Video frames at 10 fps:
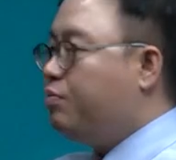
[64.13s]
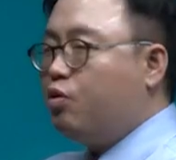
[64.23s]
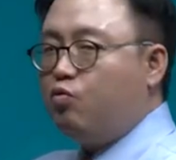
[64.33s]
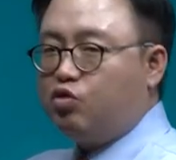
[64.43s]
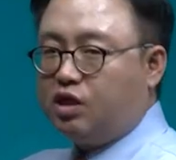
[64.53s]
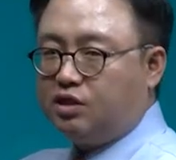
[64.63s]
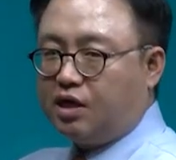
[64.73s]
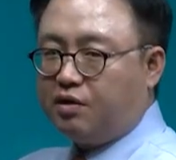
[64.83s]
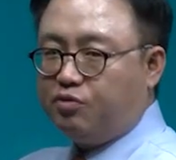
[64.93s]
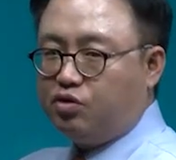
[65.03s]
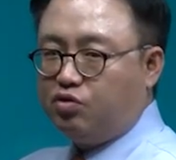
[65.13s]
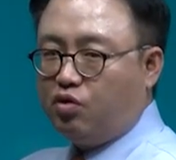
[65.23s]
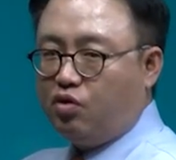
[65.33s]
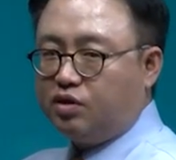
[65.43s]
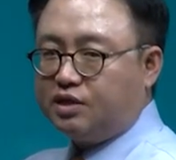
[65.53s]
합격 못한
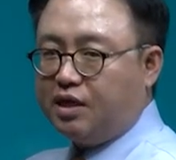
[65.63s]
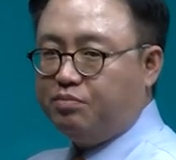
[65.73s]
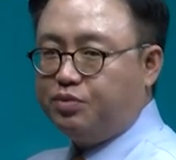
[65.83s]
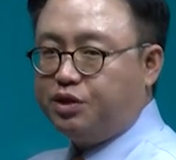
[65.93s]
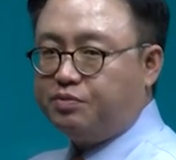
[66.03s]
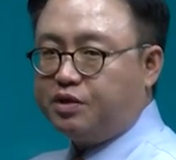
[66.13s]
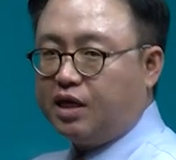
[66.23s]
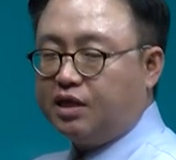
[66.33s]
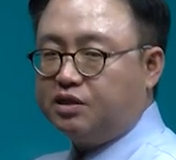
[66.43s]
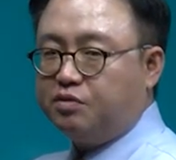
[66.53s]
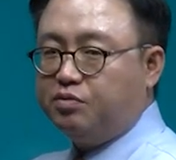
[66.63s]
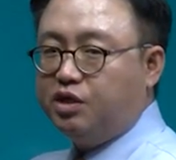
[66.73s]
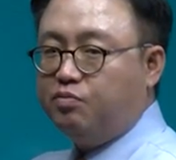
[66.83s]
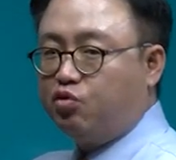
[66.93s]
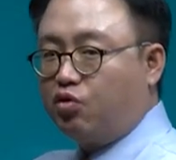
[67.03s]
사람들도
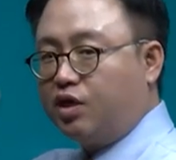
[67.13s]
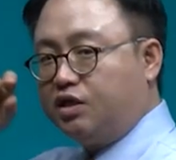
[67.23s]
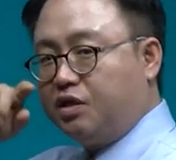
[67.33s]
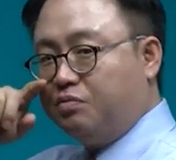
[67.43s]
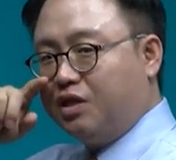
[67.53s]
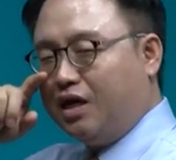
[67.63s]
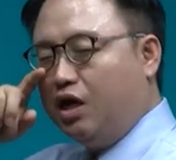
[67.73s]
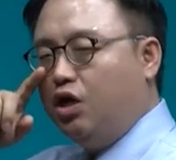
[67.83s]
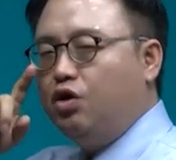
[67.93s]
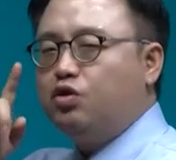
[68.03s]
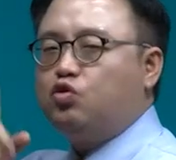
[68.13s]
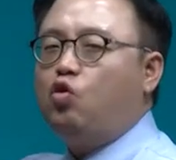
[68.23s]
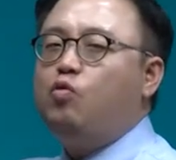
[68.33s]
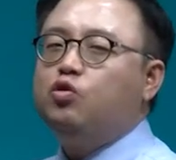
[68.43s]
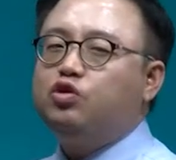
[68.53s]
34.1%나 됩니다.
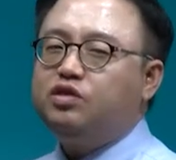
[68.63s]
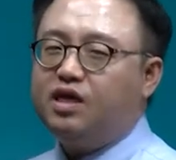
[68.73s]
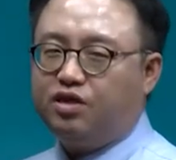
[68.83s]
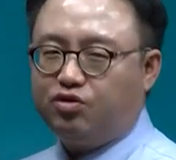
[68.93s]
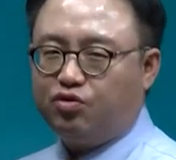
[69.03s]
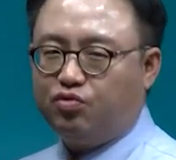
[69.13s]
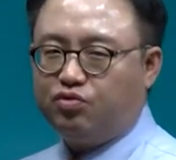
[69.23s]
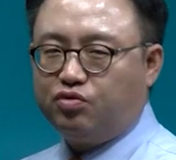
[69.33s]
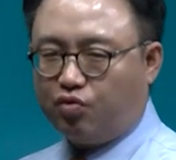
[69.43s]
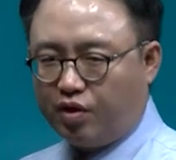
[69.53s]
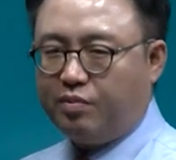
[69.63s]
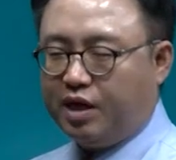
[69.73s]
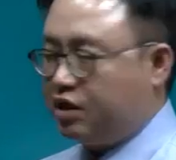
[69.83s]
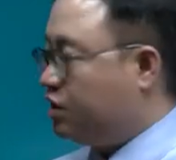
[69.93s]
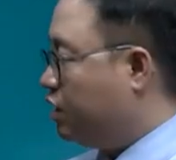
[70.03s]
소모전을 하는 경우들도 꽤
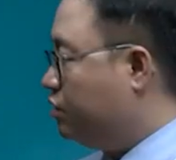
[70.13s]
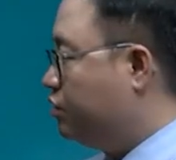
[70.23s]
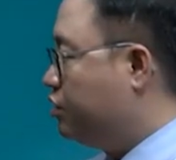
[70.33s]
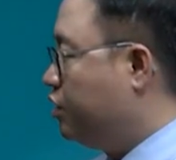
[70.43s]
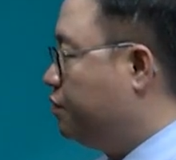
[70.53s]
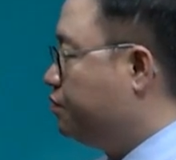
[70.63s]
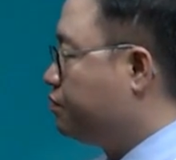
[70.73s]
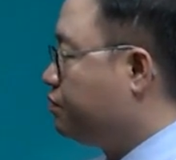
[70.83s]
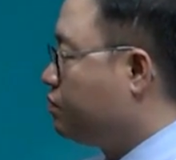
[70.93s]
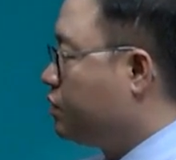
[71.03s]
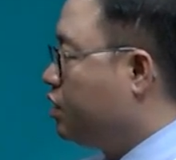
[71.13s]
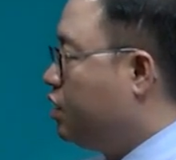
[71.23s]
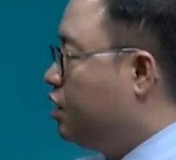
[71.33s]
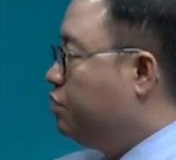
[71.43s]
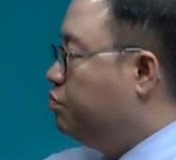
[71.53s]
많았다는 거죠.
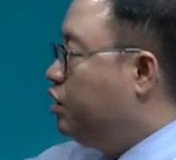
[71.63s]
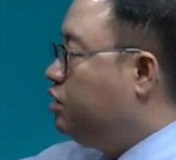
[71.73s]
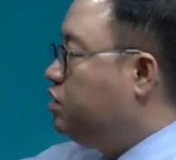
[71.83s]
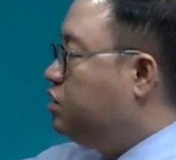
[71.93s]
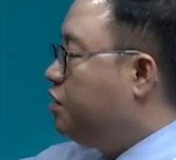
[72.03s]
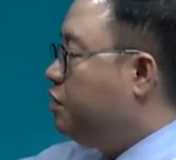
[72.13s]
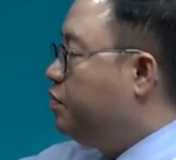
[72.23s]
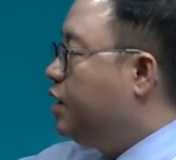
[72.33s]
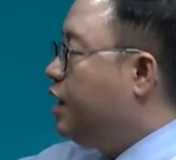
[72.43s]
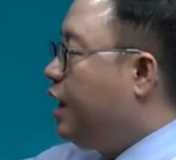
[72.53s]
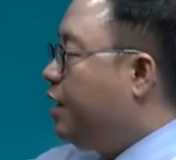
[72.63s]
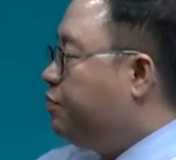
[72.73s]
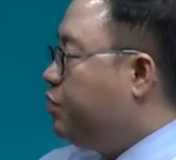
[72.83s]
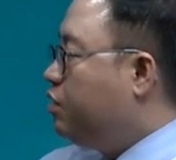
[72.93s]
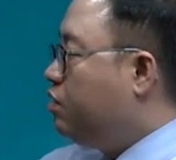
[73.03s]
면접
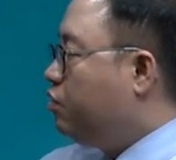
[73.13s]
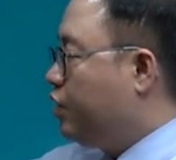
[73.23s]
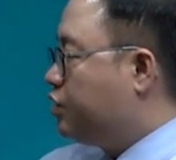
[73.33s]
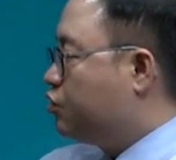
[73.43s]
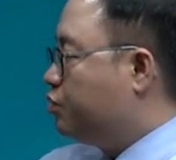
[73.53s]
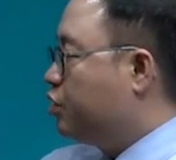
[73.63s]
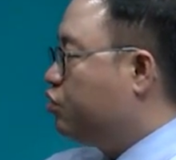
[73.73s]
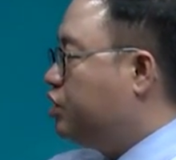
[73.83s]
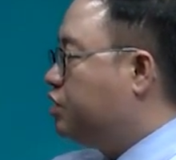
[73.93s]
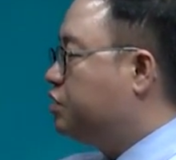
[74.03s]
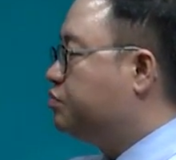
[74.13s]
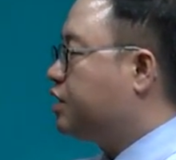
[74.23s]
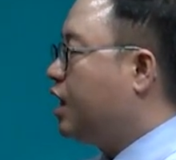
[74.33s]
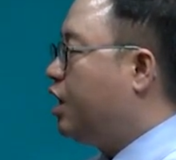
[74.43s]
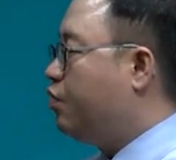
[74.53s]
합격 횟수 평균
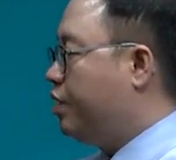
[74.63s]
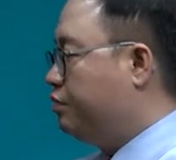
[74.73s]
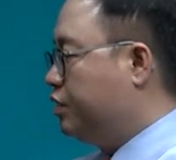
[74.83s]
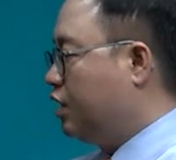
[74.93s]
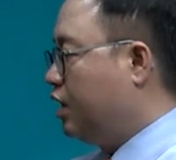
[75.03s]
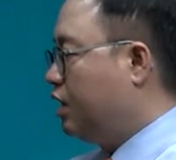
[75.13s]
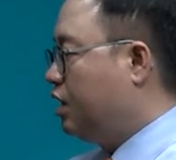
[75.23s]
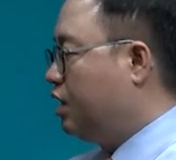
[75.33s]
1.4회입니다.